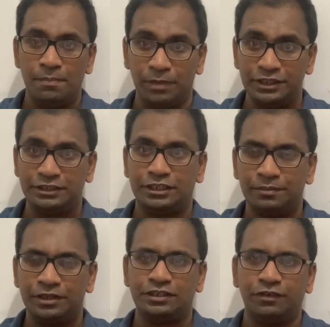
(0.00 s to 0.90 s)
மற்ற
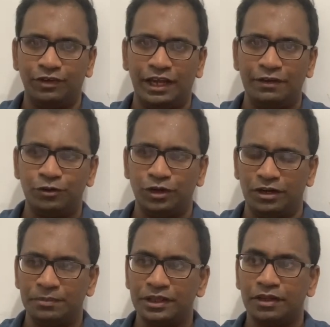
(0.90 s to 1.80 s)
மற்ற
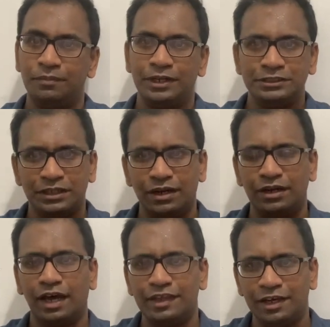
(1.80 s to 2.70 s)
விளைவுகளும் அந்த
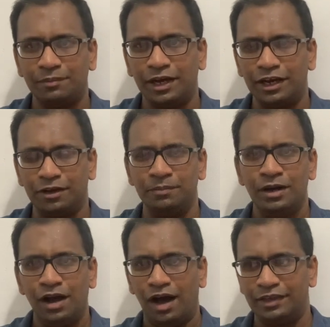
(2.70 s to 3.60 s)
பேஷண்ட்டுகளுக்கு அதிகமாக இருக்கும்
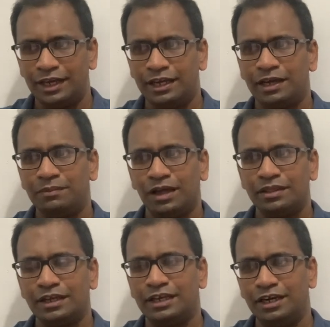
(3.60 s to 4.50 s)
அதே டைமில்
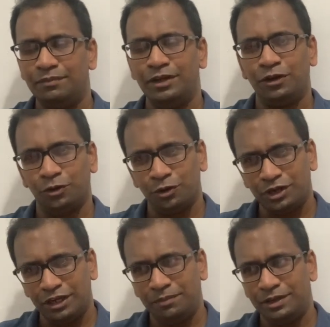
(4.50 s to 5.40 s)
அந்த கிருமியையோ
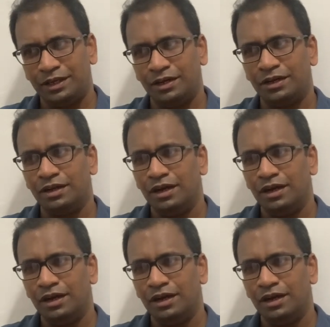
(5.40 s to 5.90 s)
கிருமியின்